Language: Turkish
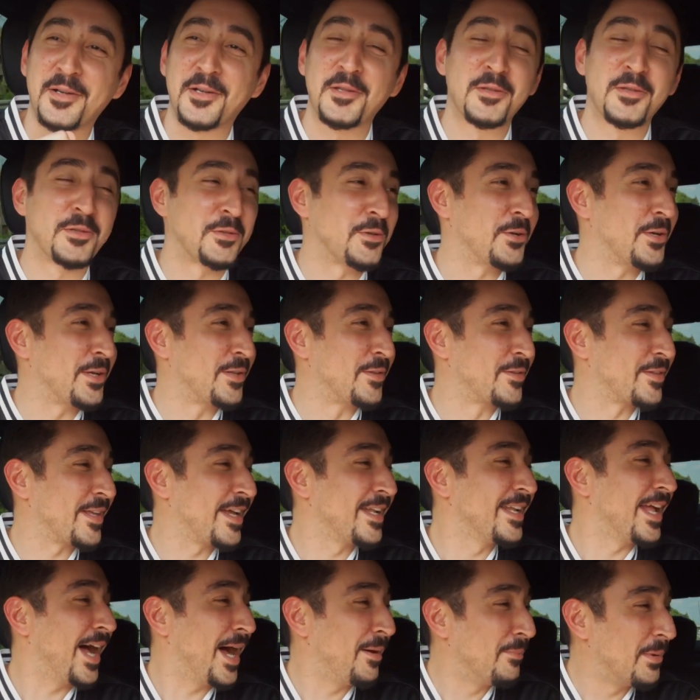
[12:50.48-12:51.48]
kızıyor
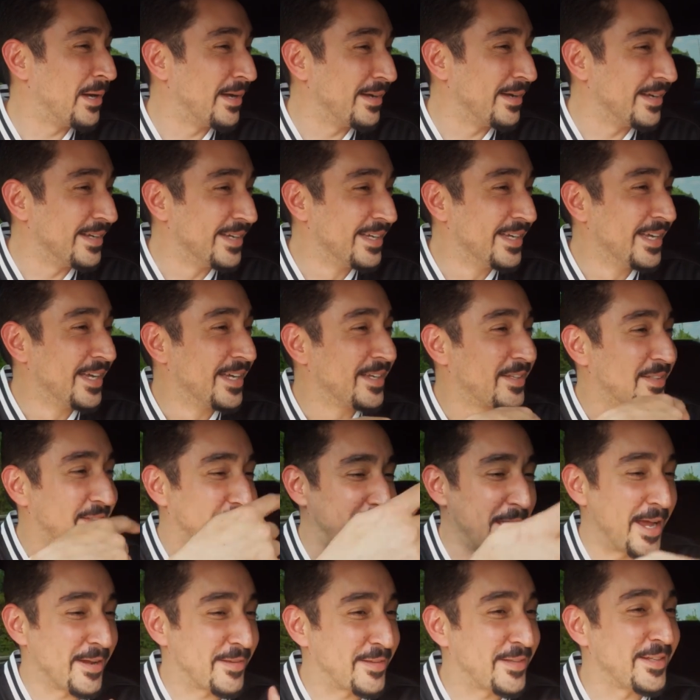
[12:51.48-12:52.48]
insan ama
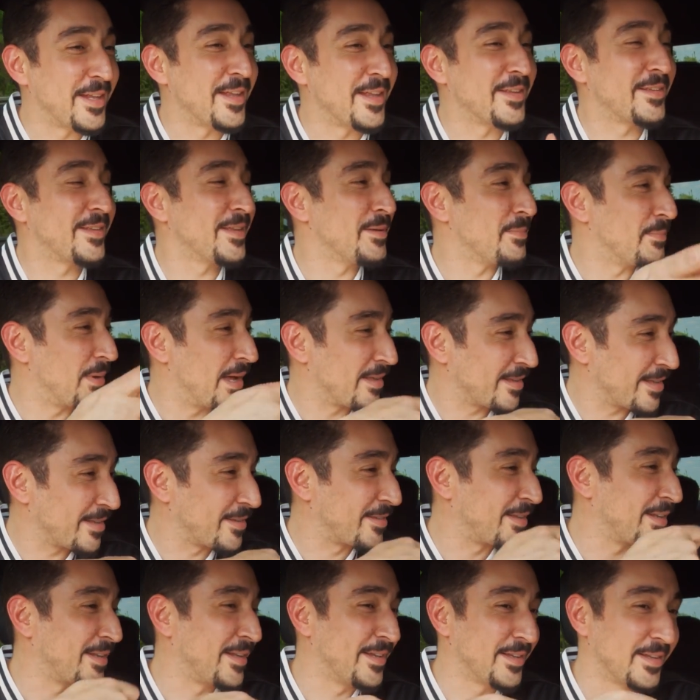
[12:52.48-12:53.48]
tersinesi bazen
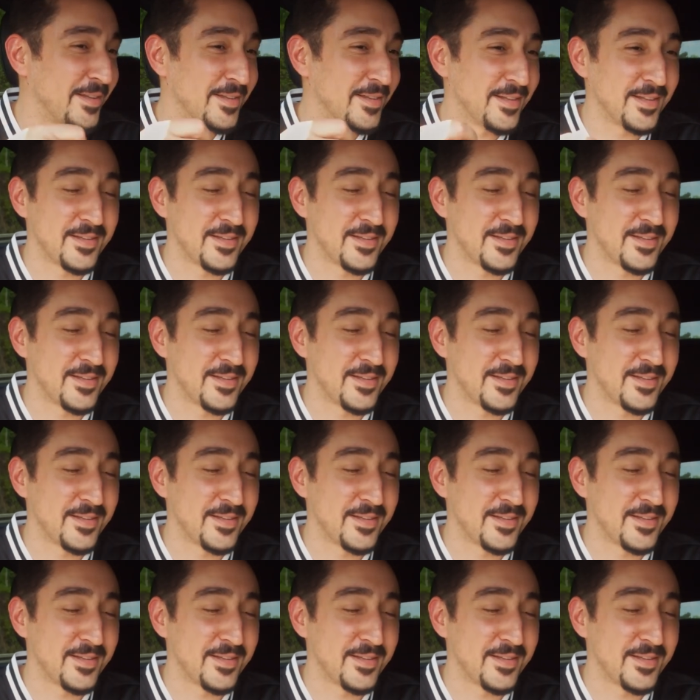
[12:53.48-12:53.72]
sana,